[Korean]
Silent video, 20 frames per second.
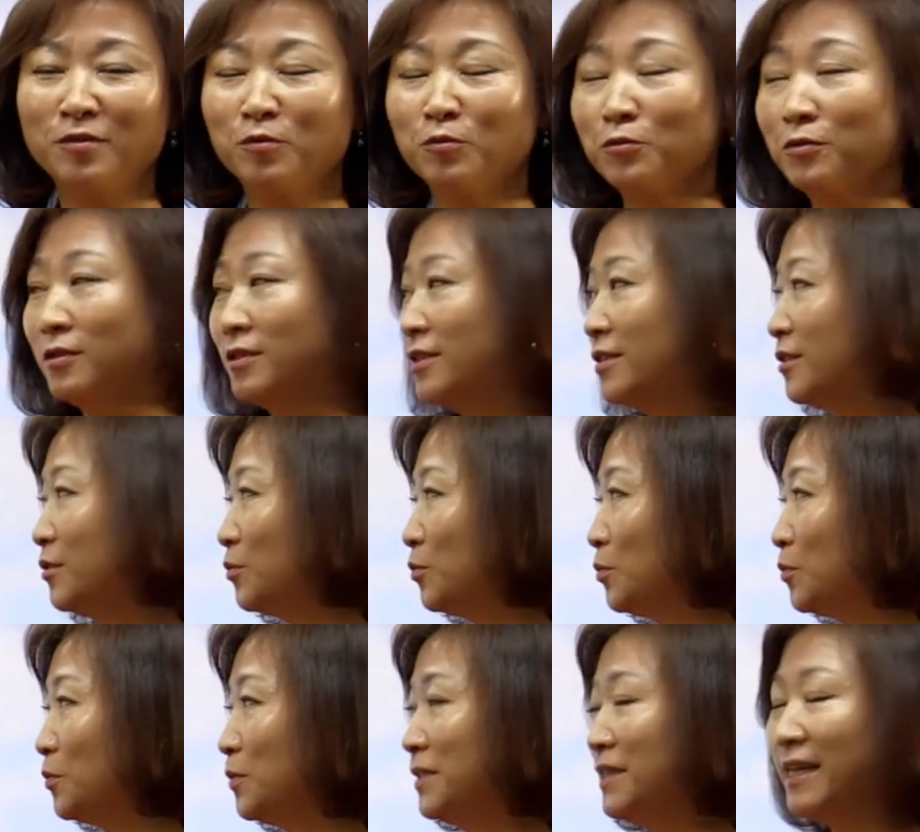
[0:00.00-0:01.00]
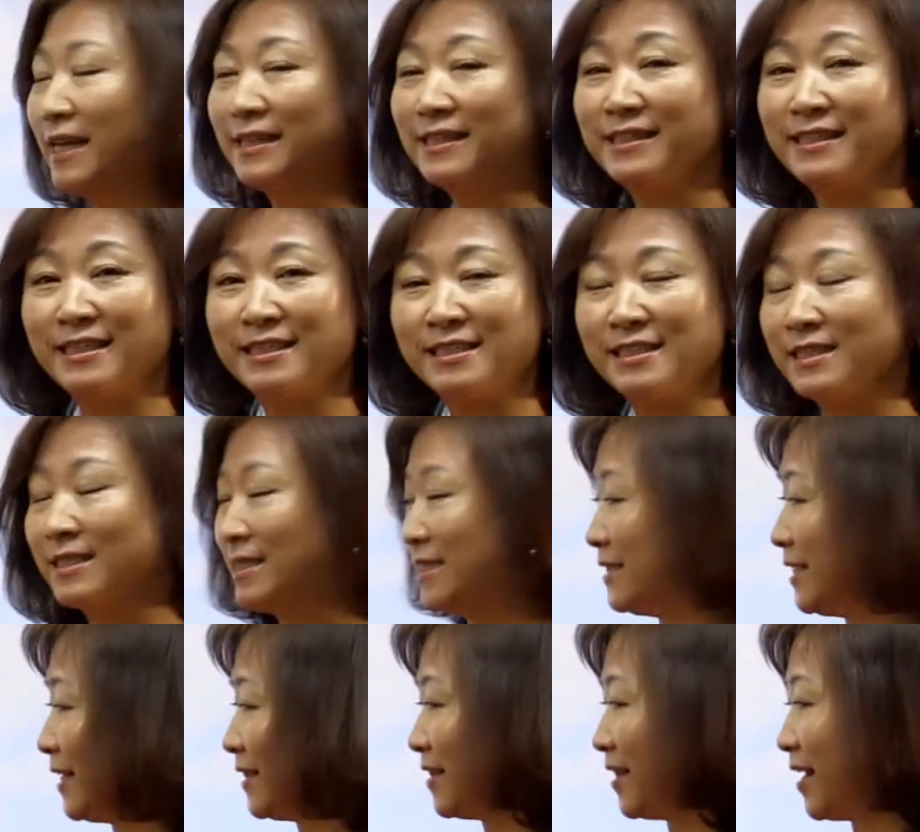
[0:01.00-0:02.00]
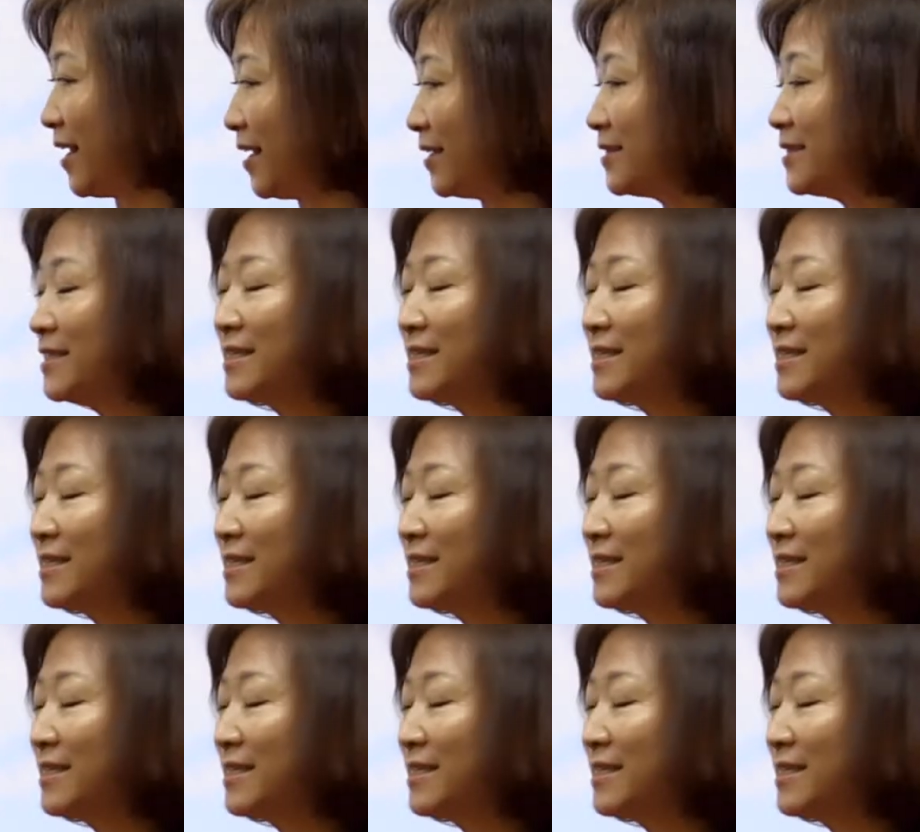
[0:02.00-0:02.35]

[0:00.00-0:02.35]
오늘은 Unidad 17,